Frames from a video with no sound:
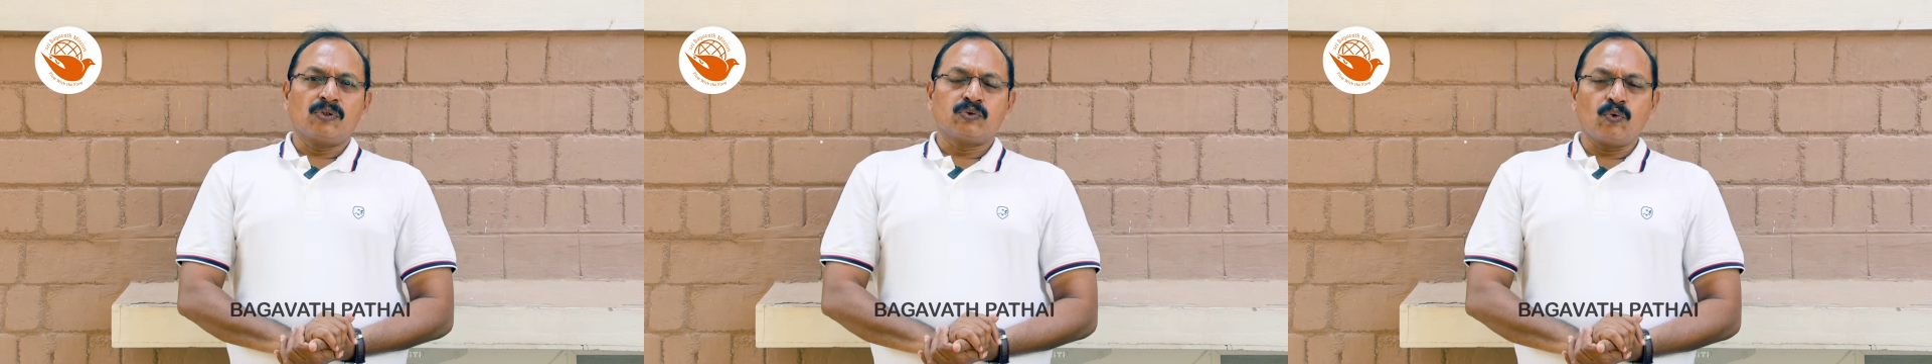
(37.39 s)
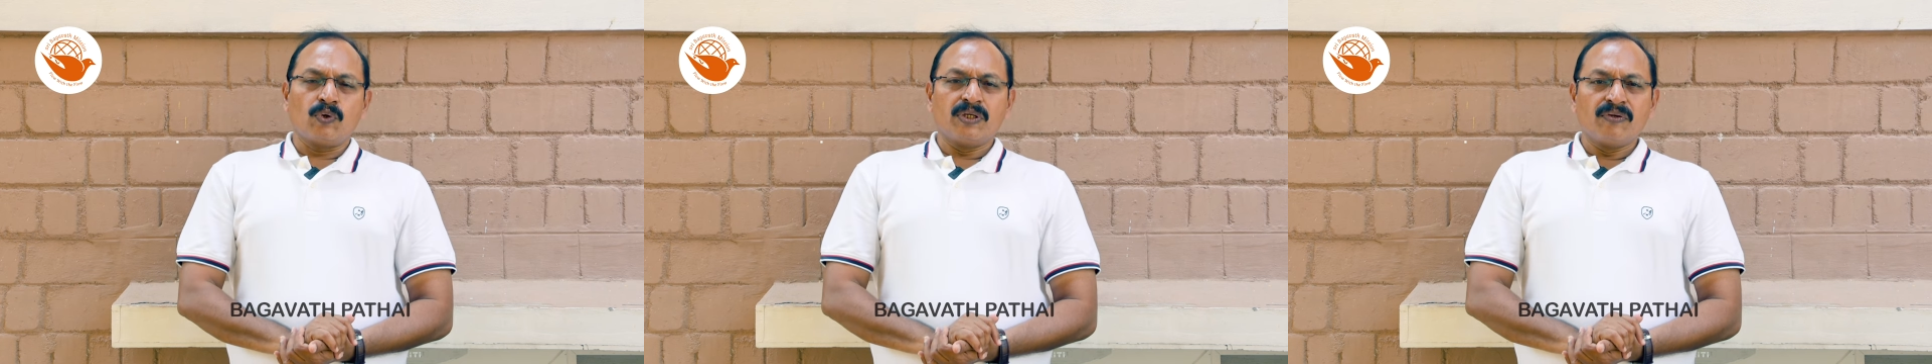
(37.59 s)

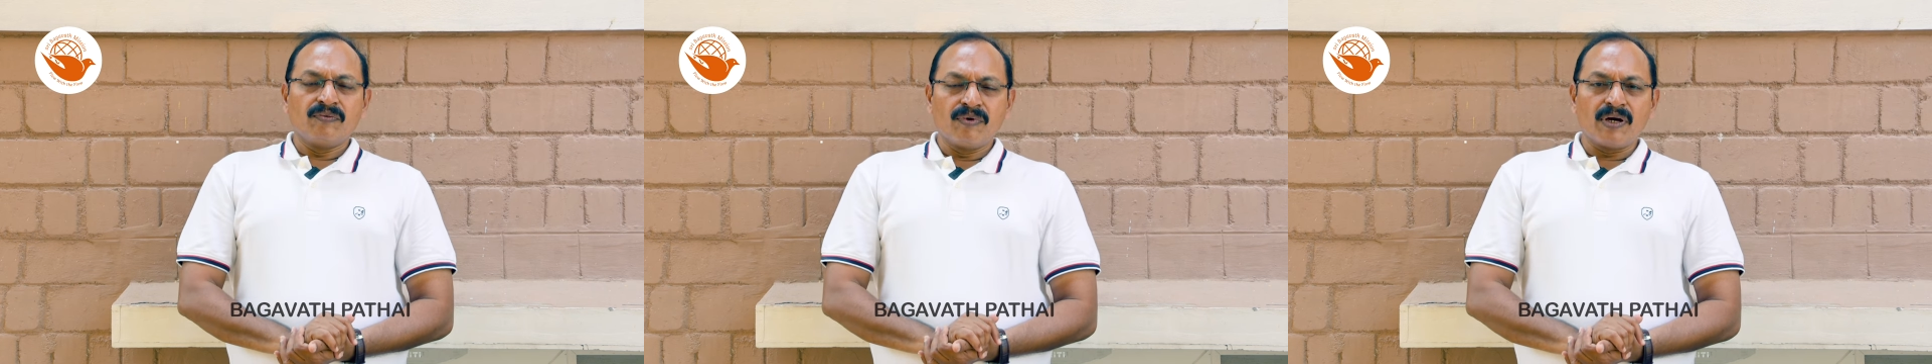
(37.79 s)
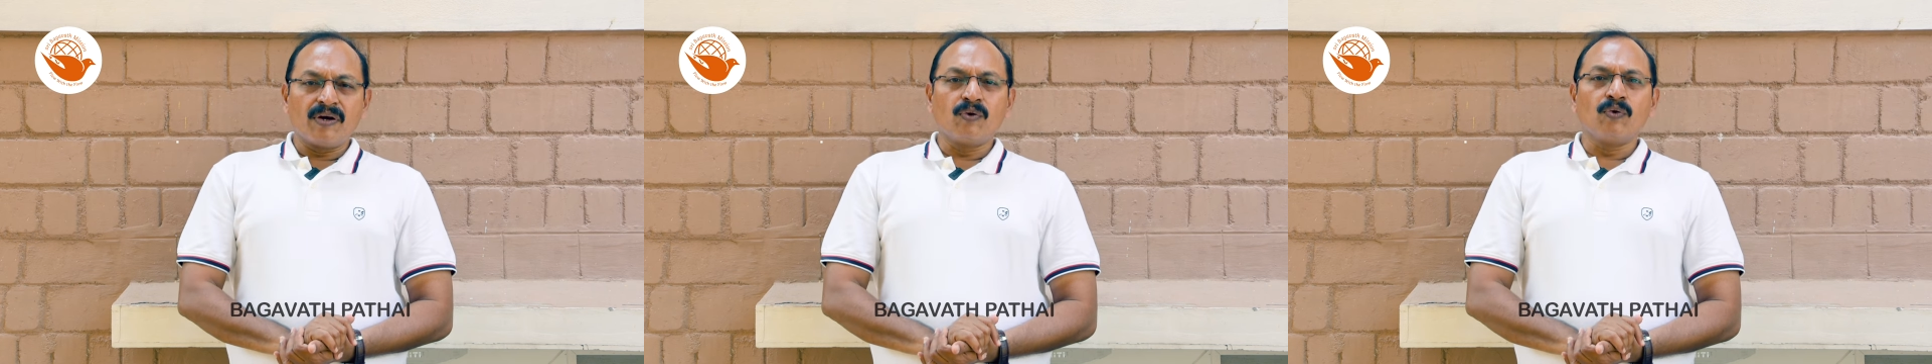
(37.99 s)
ஸோ
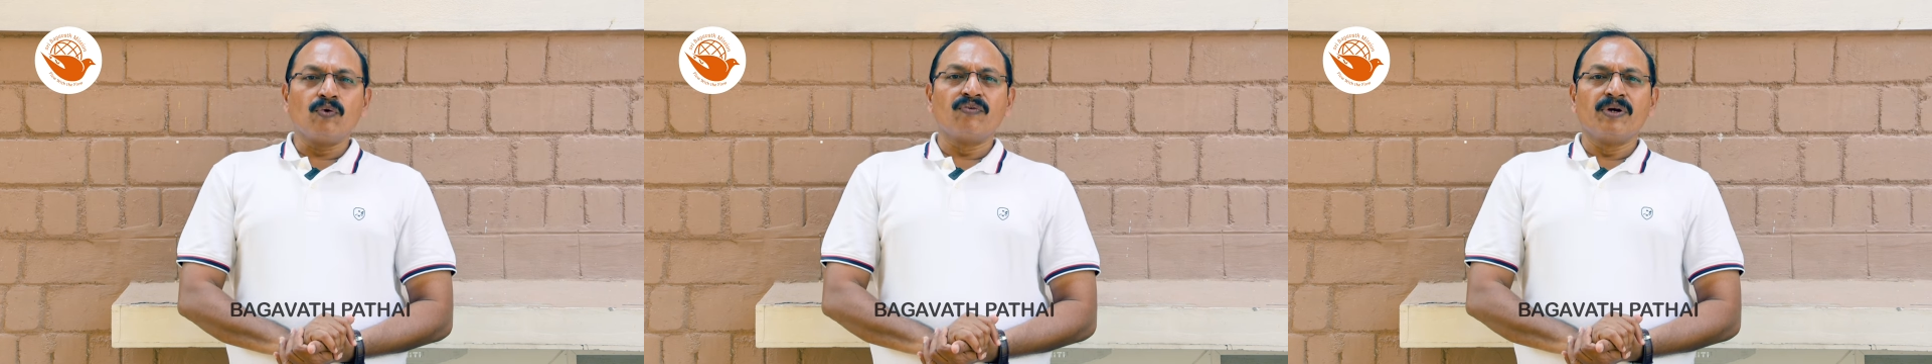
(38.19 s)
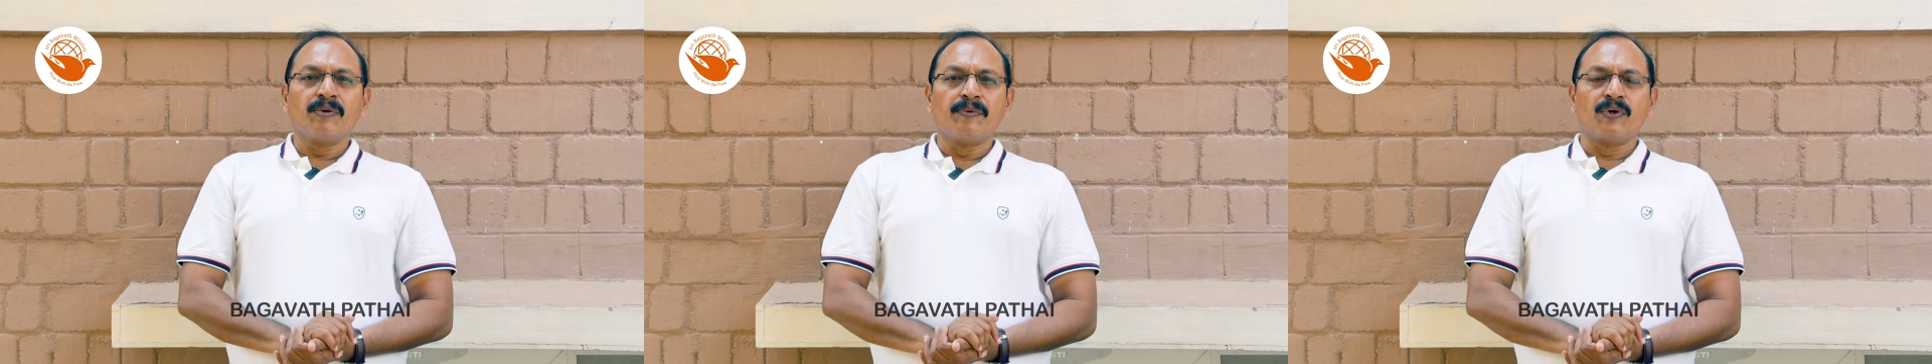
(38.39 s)

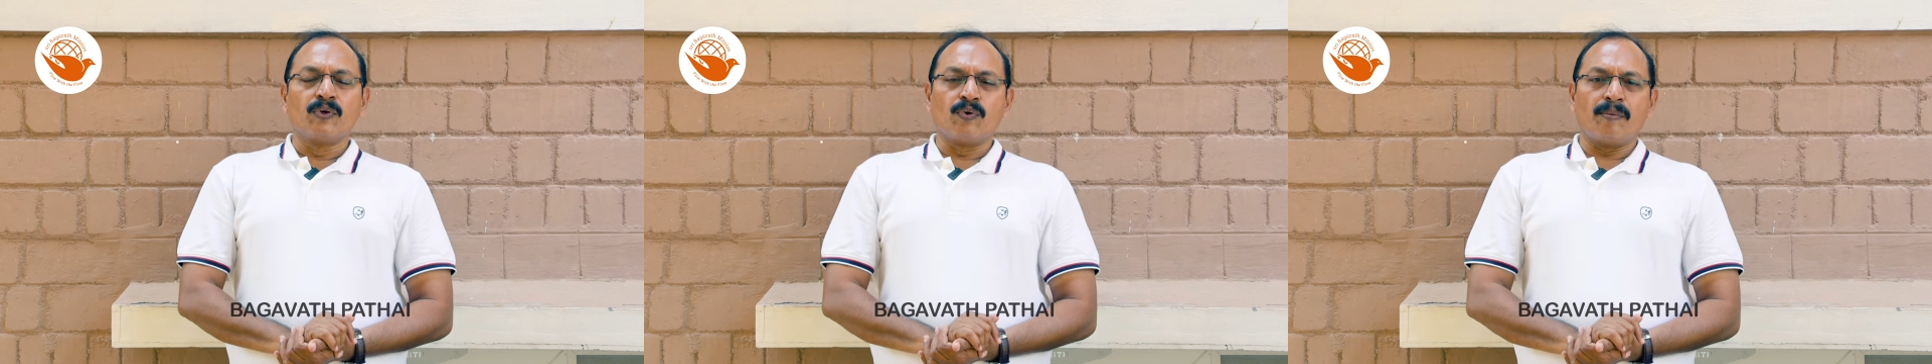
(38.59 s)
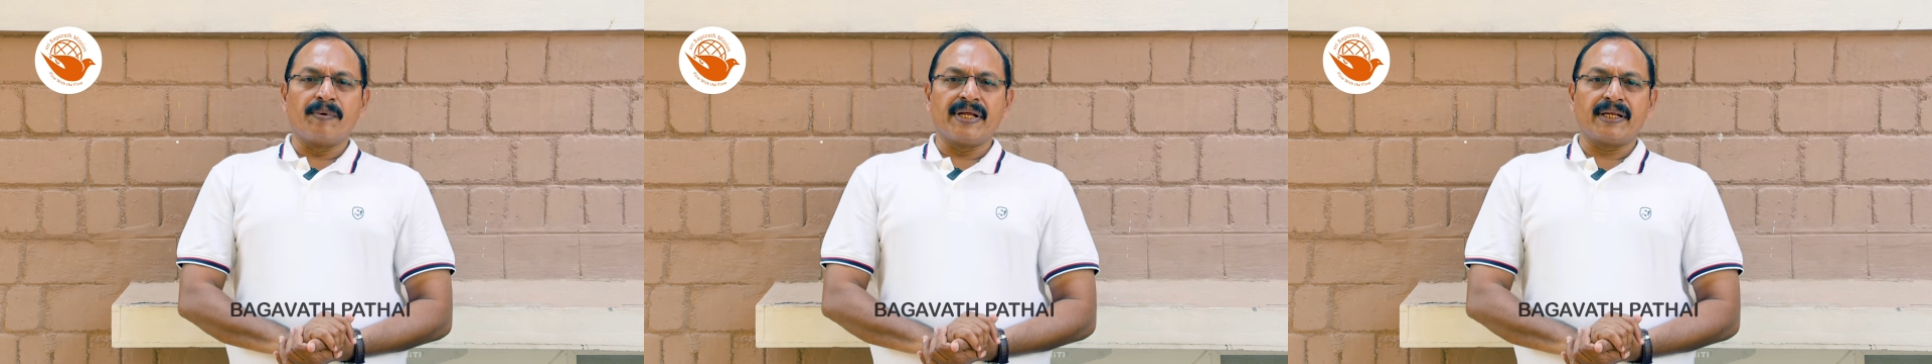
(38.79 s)
இவங்களும்
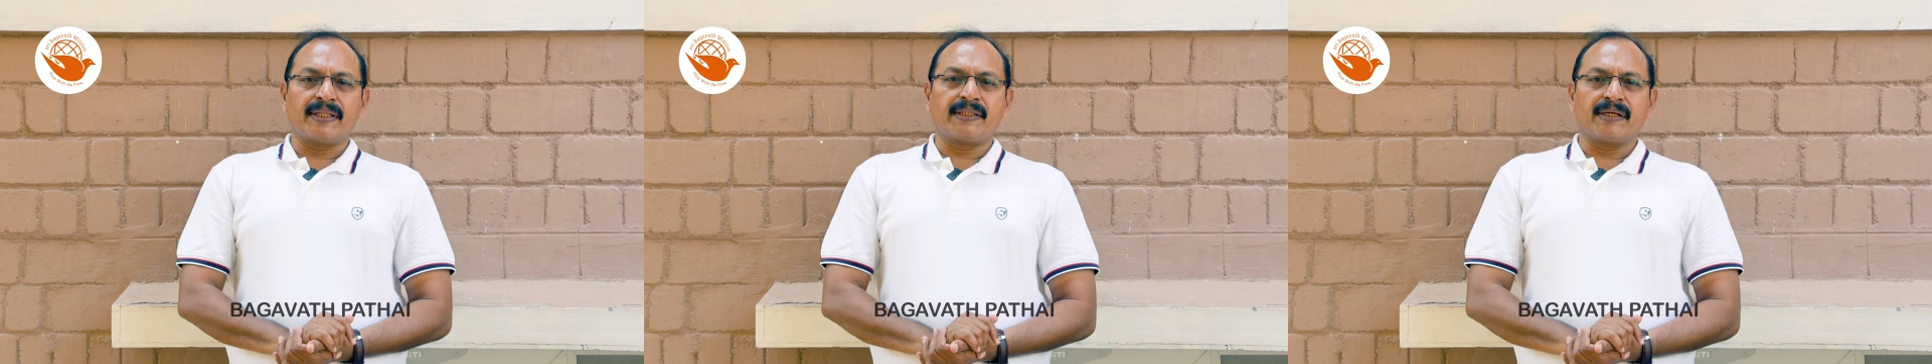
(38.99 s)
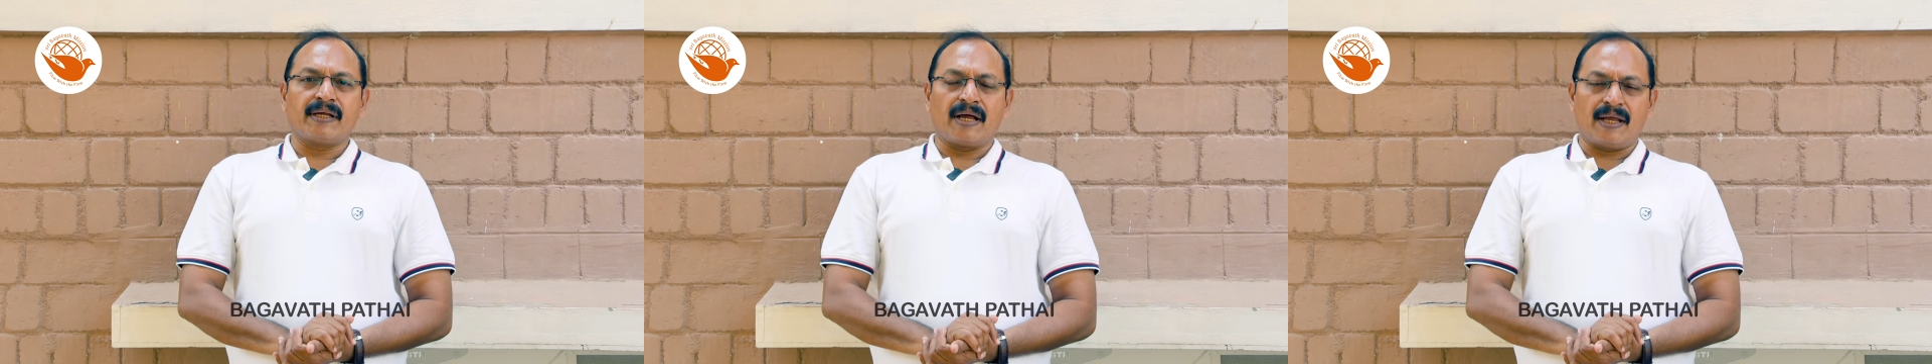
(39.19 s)
விடுபடணும்
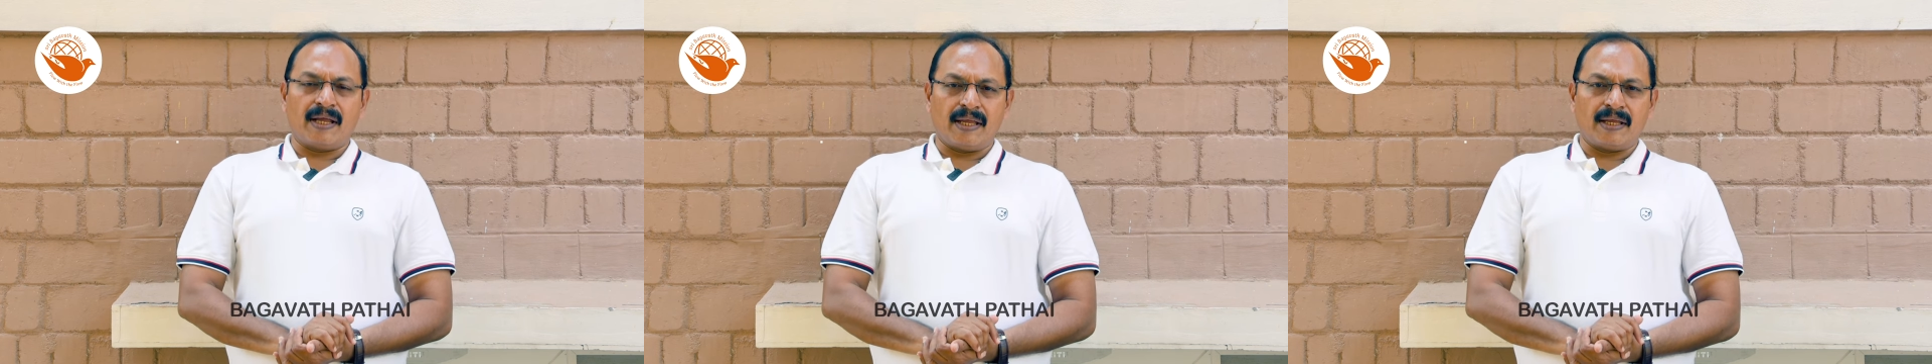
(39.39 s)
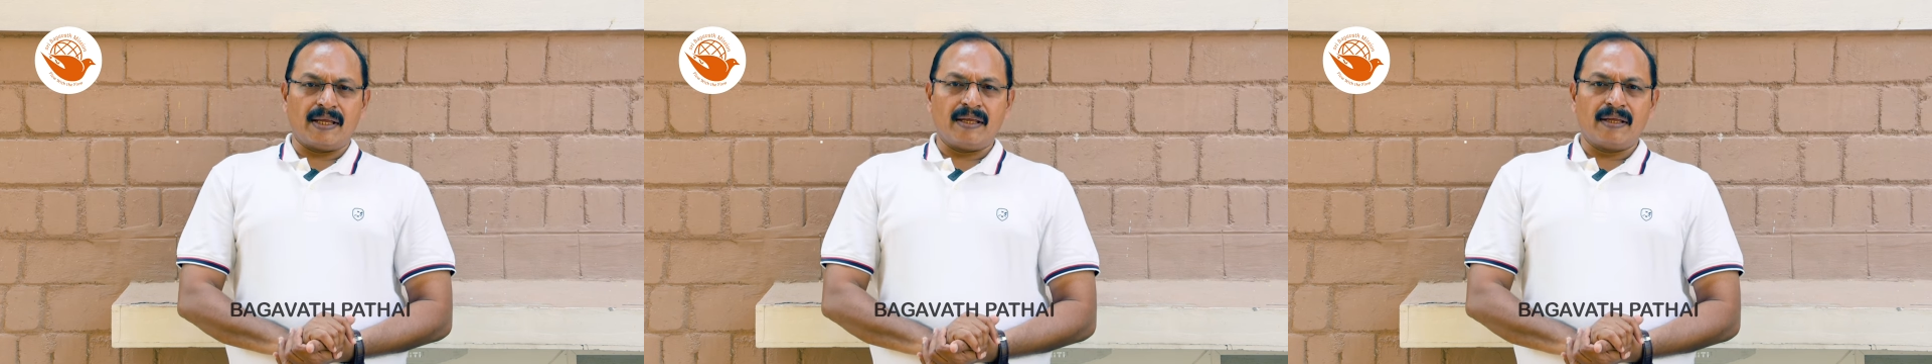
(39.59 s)
அப்படிங்கிறதுக்காக